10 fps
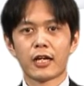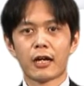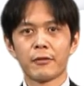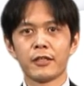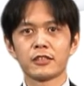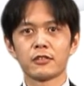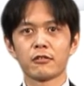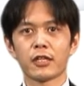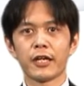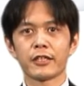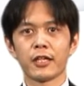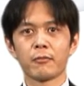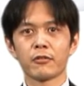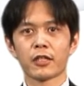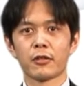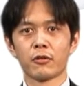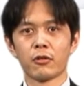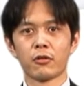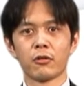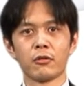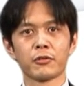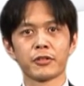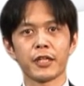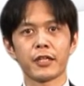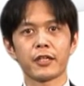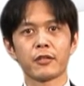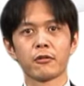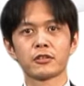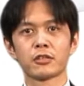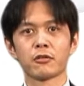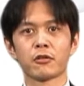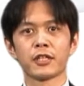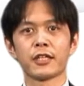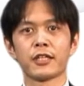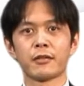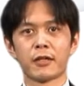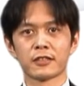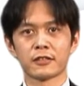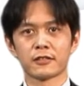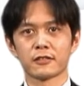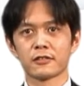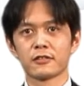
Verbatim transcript: 画面自動回転ボタンのオンオフで表示を固定できます